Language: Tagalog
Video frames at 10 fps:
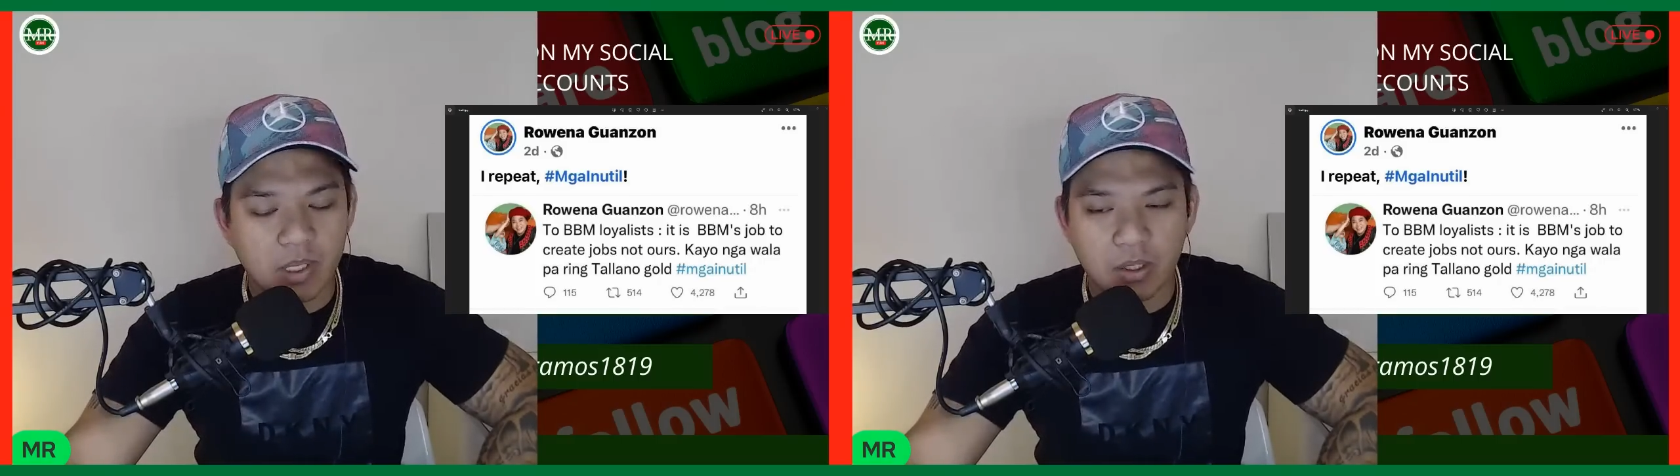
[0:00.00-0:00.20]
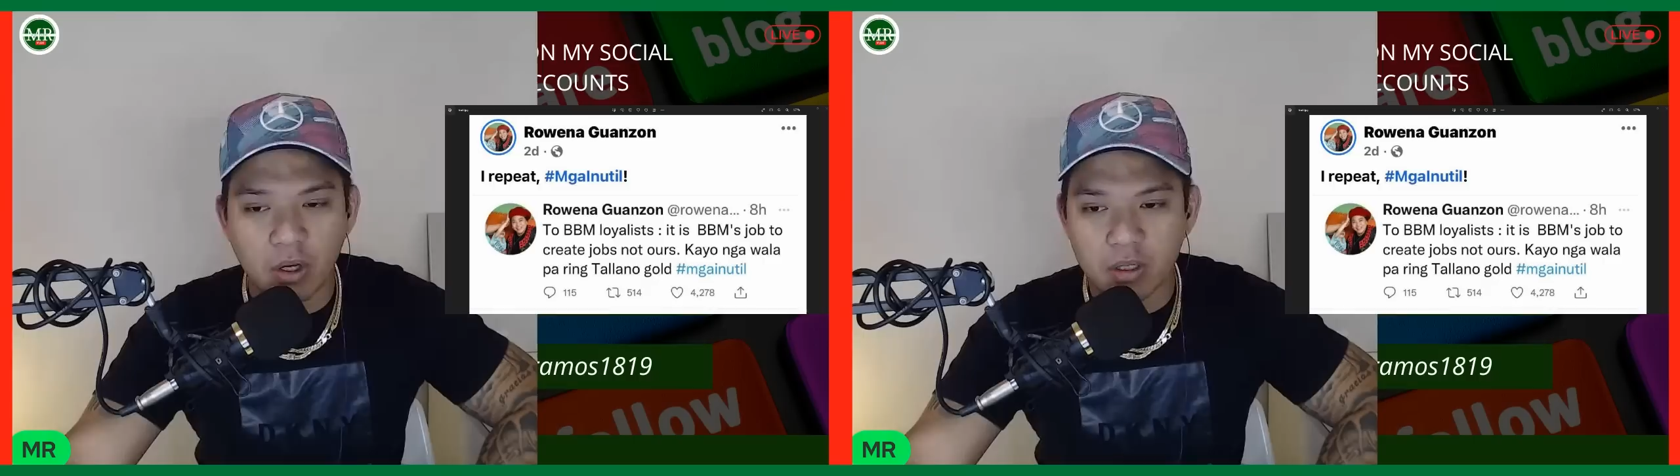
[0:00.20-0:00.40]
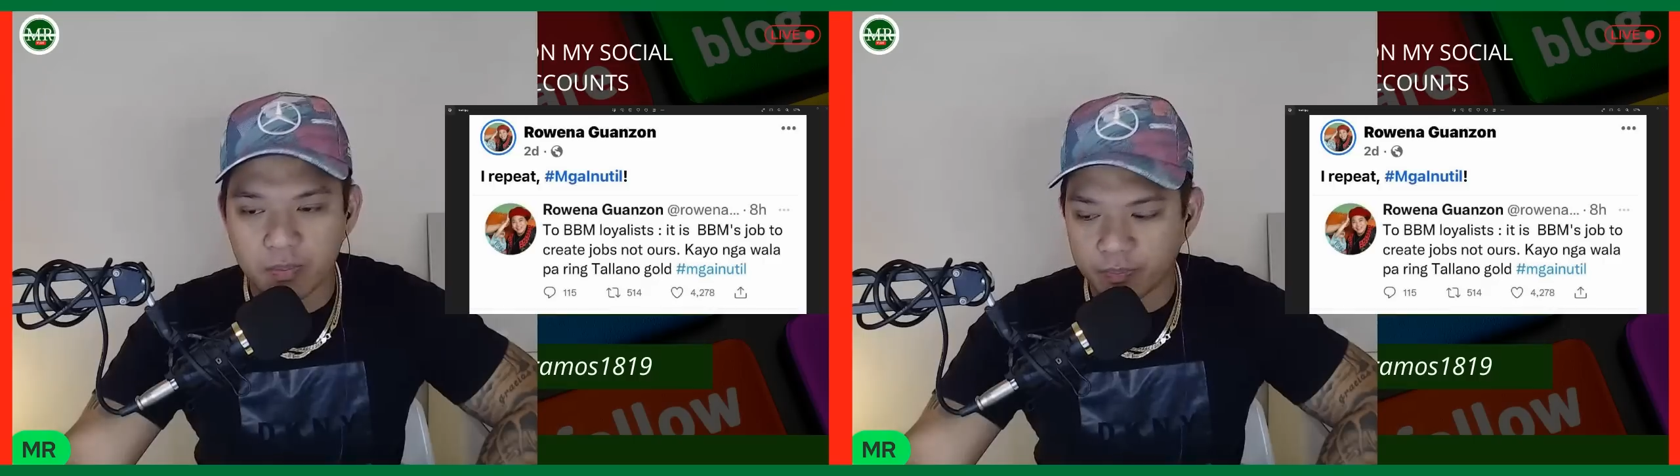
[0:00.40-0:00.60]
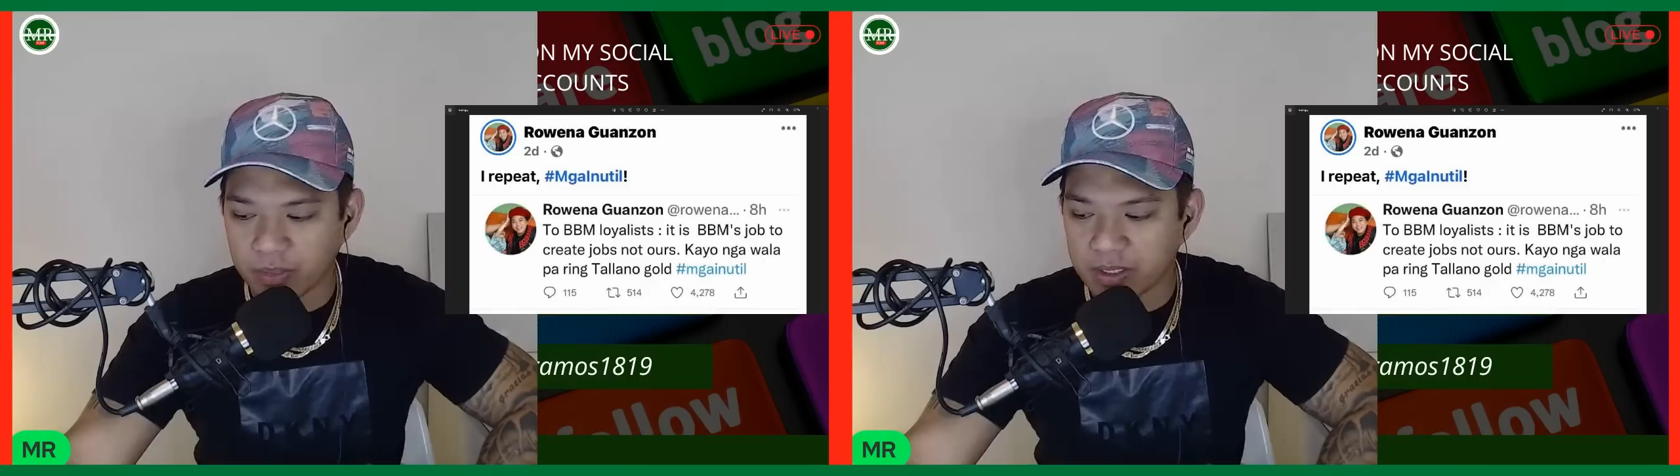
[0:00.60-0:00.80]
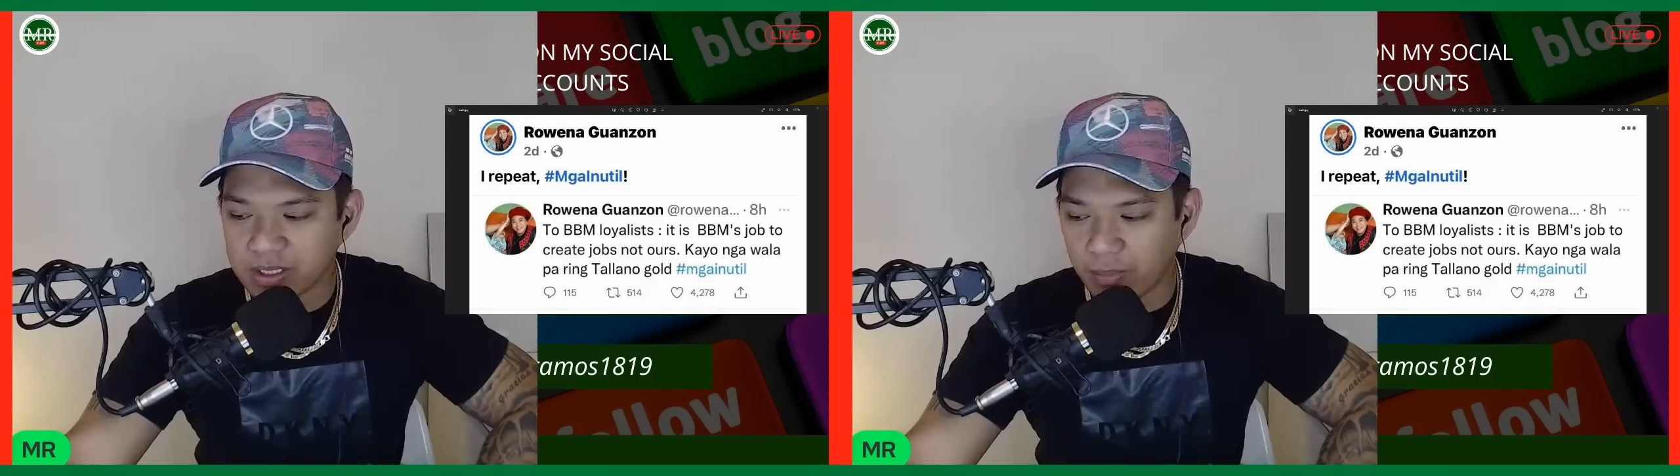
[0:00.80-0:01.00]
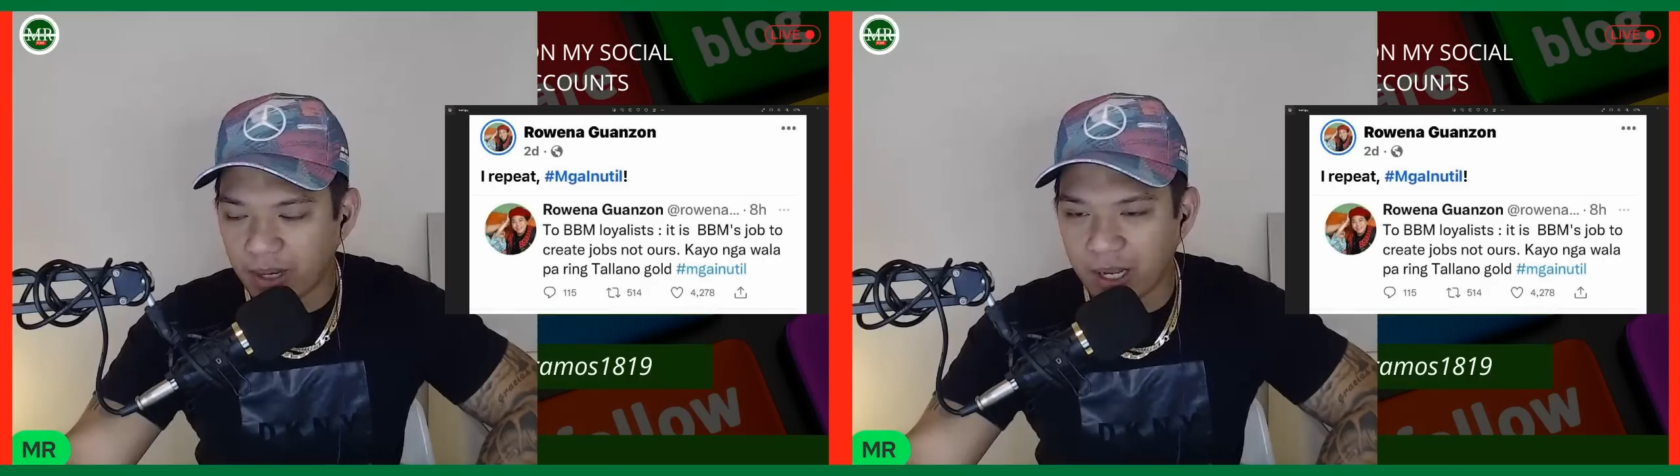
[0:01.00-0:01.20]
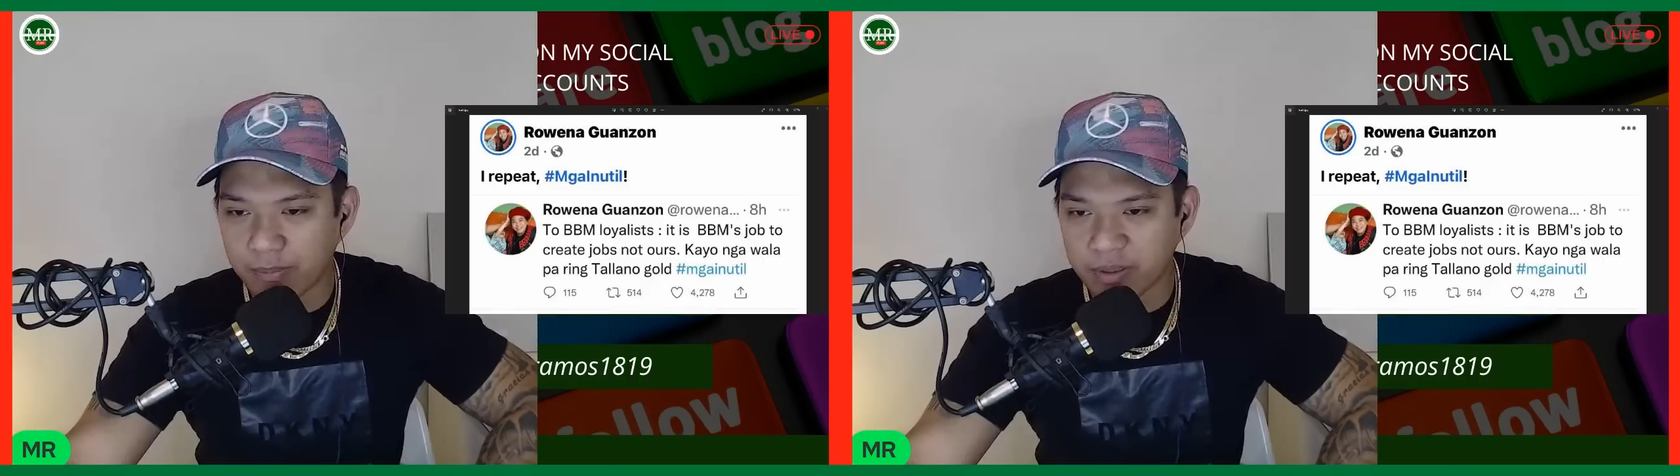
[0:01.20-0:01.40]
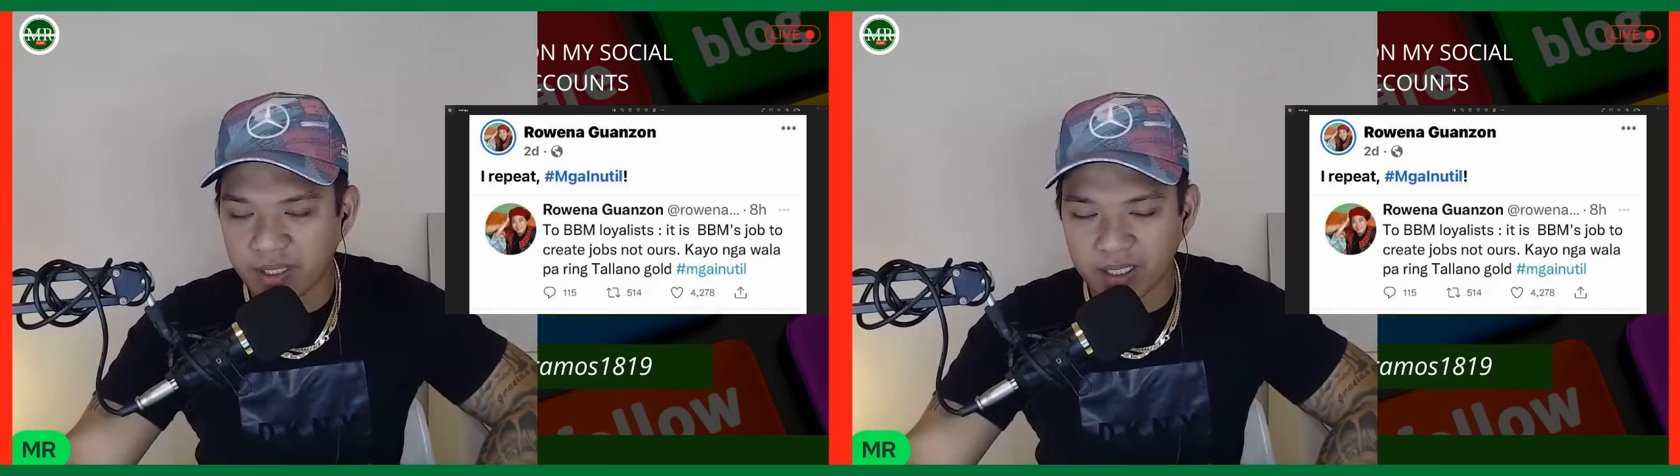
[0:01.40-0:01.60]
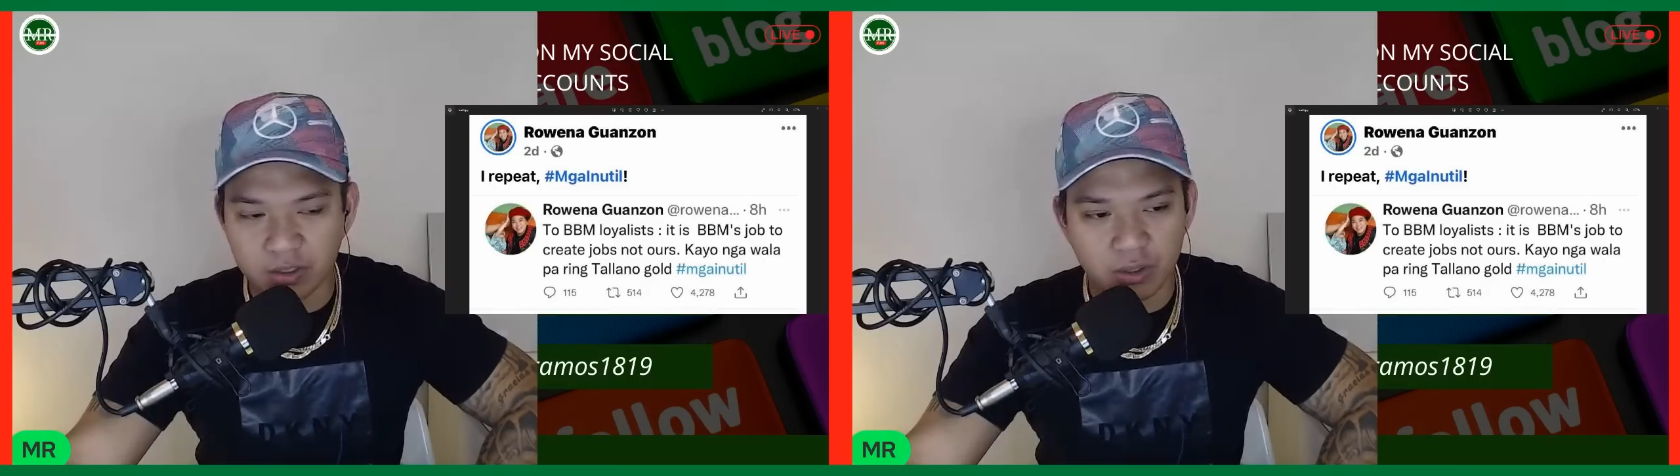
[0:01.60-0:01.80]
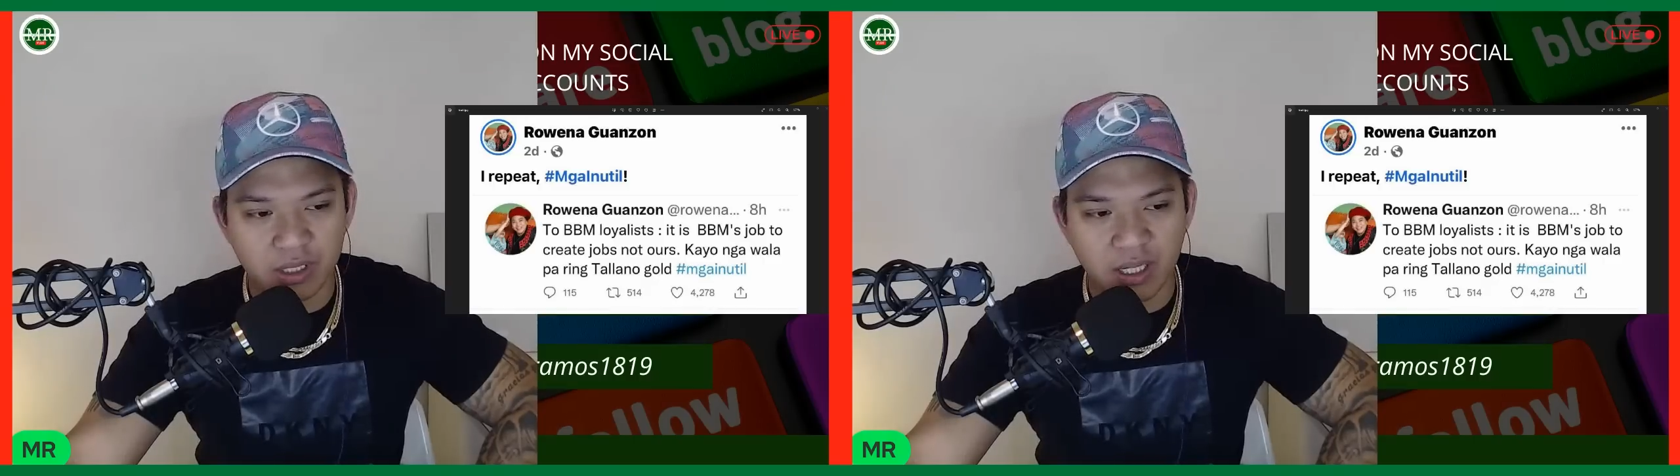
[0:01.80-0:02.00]
No? sa mga
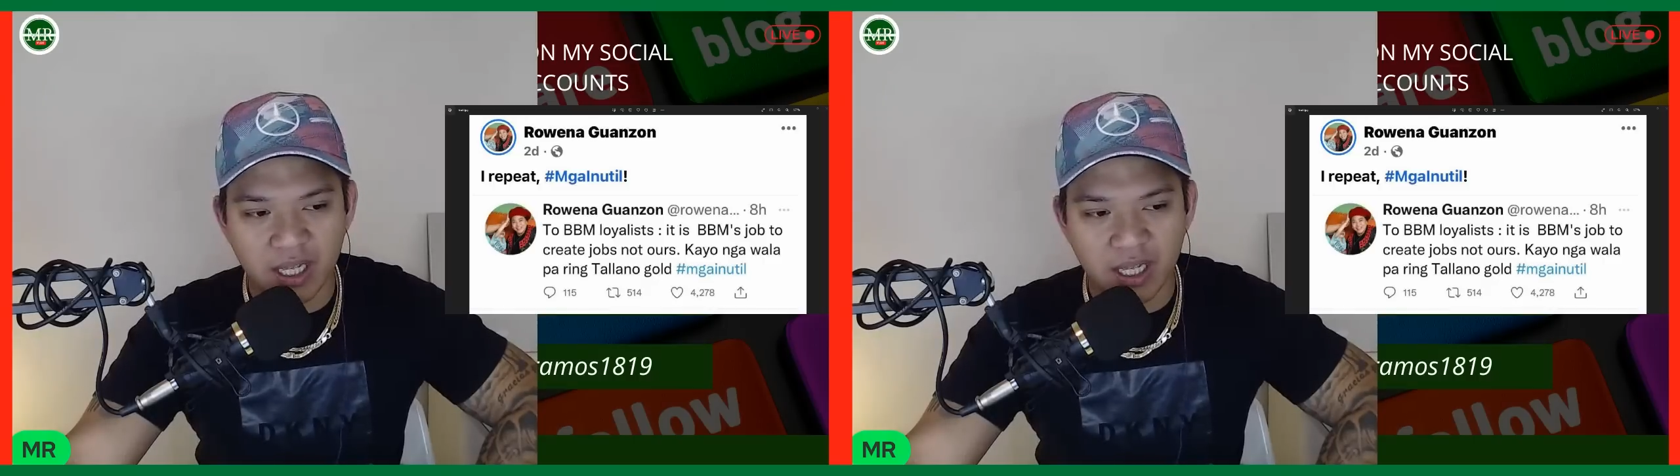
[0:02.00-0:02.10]
proyekto ng